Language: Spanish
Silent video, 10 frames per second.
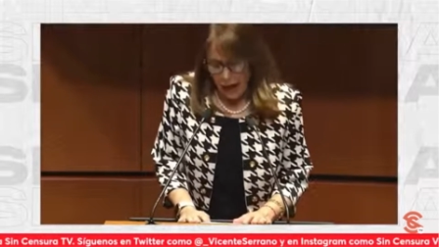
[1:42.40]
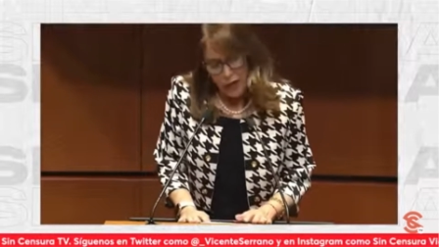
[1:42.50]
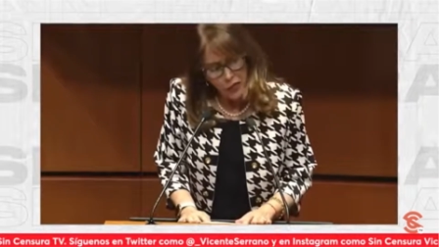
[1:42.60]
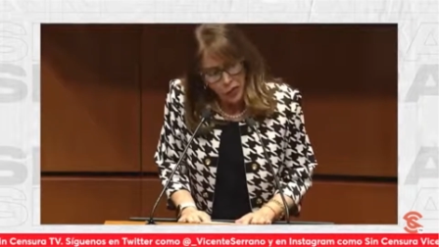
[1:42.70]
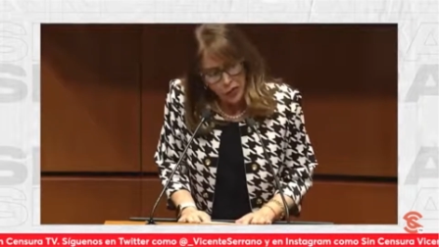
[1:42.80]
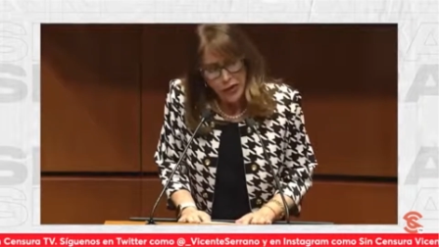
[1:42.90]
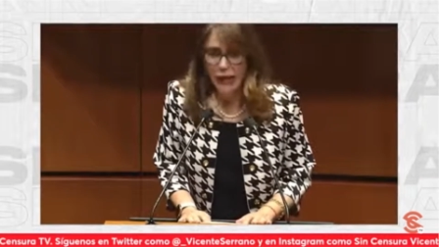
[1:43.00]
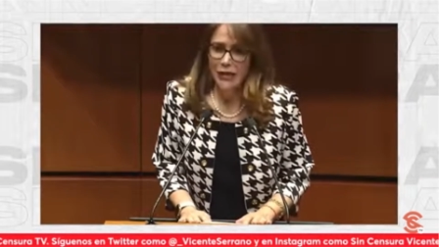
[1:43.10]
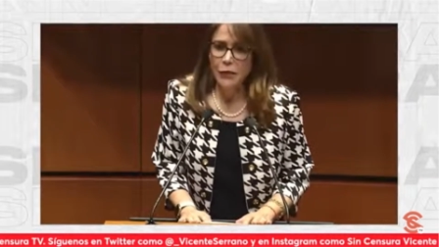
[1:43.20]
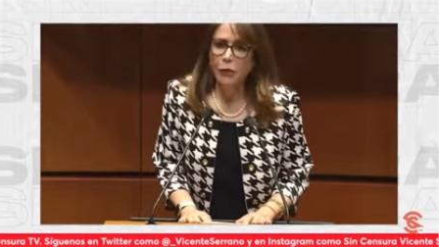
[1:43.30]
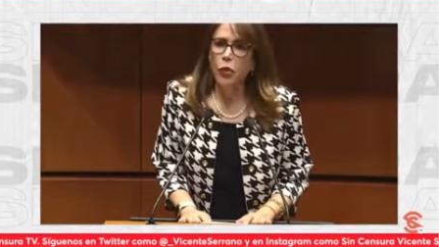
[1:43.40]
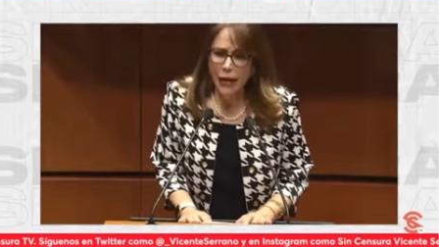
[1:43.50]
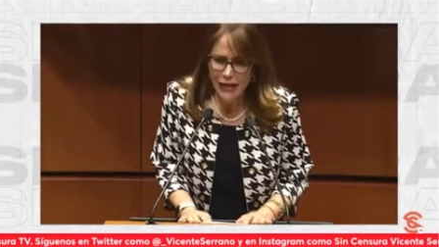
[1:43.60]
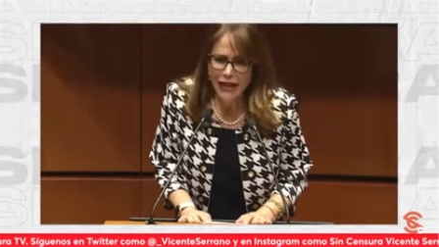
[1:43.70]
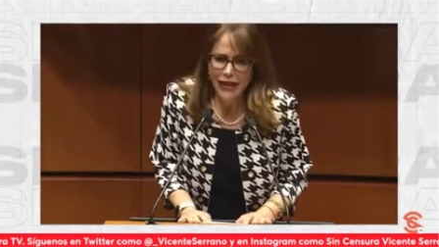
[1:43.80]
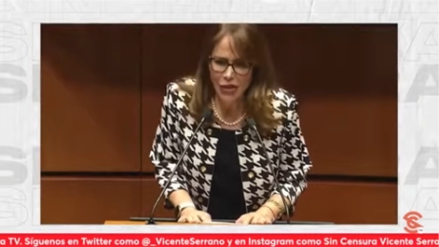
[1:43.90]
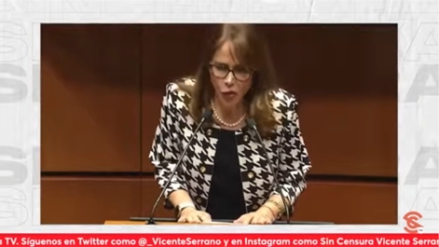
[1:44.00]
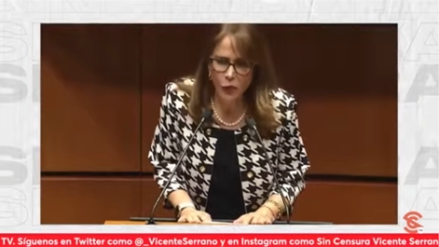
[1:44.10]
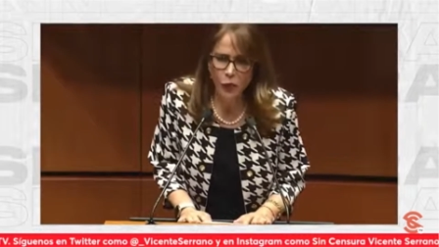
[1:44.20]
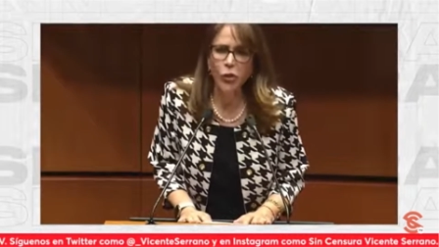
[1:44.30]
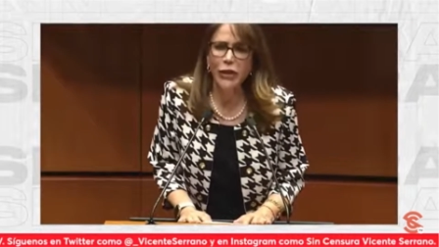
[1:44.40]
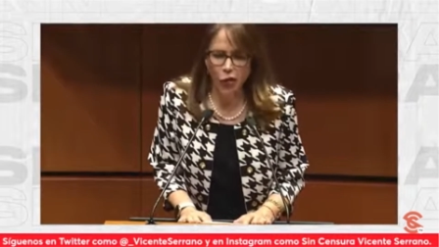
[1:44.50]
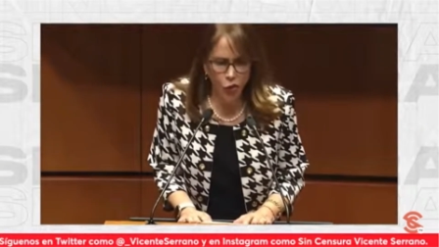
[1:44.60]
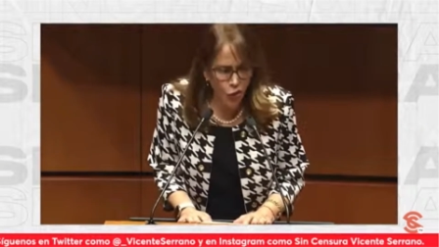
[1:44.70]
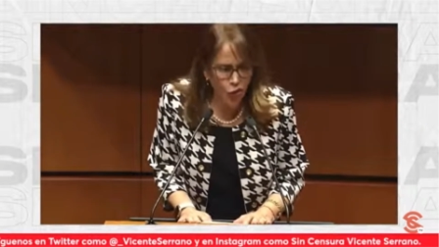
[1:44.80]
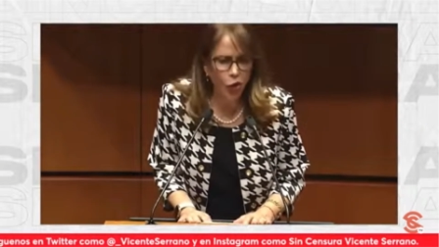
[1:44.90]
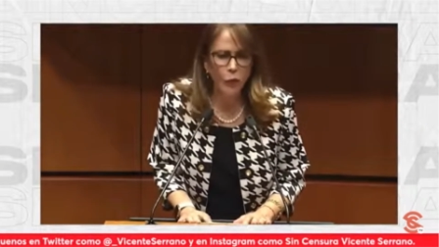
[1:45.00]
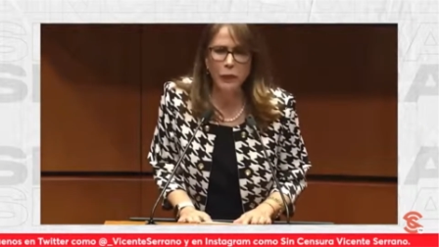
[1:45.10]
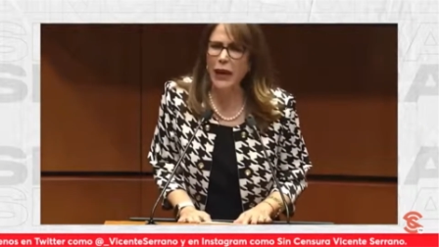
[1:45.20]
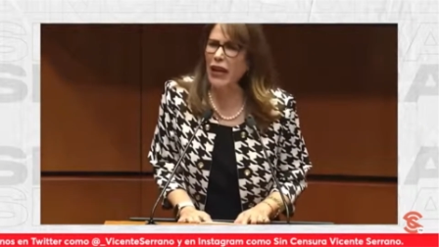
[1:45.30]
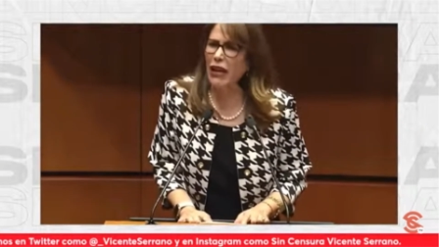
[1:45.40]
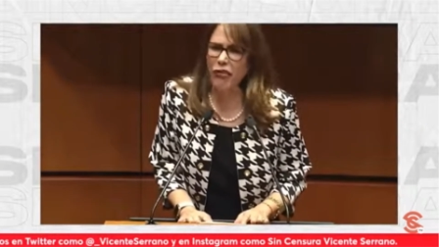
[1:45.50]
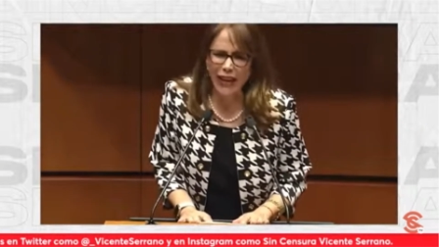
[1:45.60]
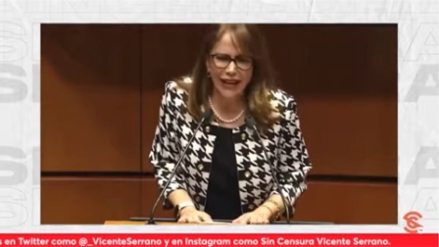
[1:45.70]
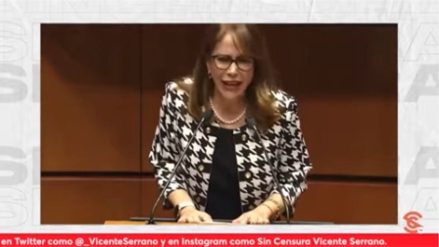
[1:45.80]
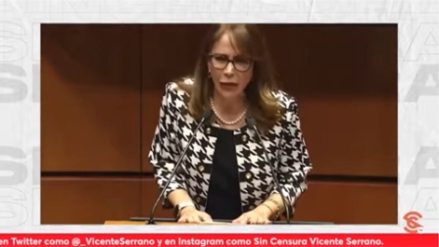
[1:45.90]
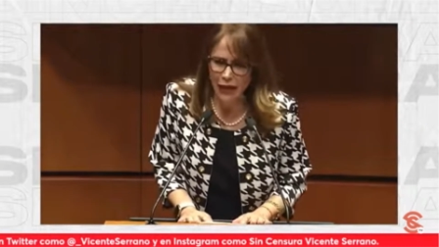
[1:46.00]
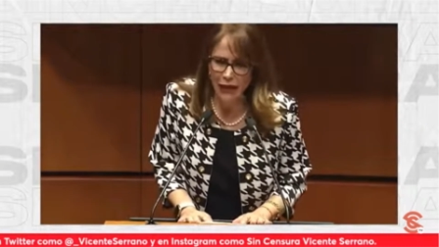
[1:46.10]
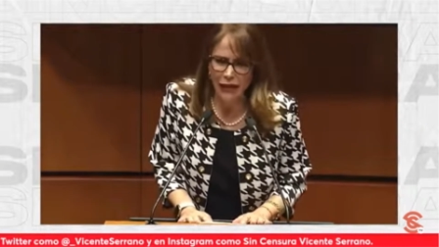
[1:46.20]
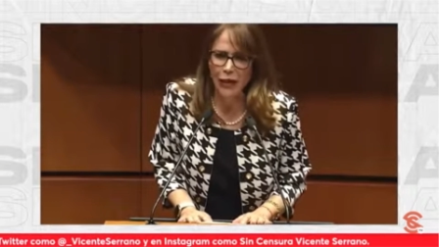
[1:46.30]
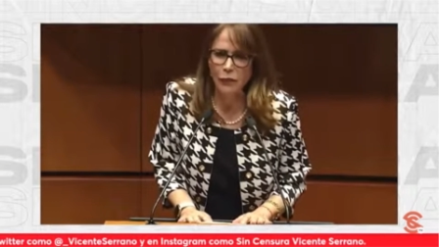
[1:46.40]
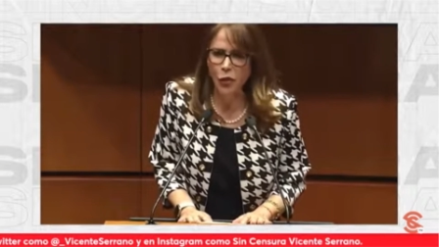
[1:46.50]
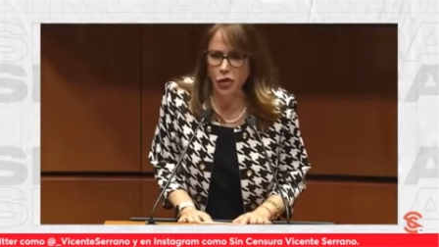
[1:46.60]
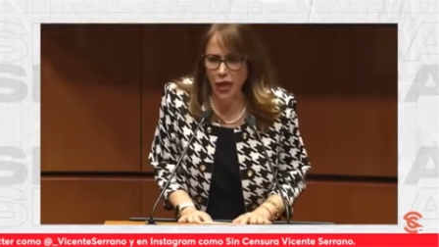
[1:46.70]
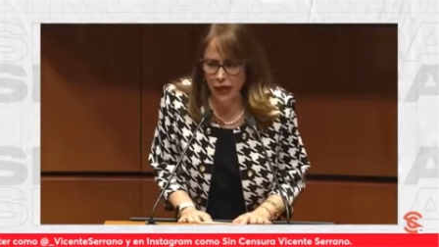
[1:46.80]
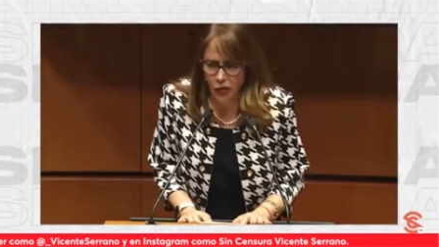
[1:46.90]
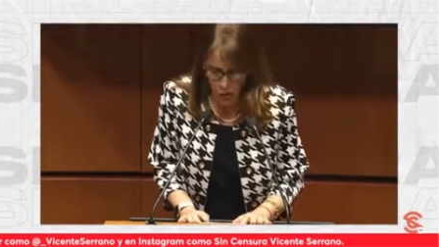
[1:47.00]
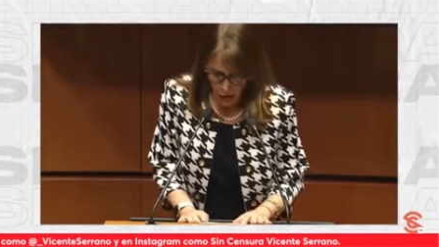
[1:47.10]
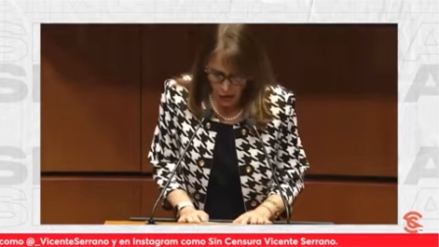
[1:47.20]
Entonces, por esa razón, porque conozco perfectamente el proyecto,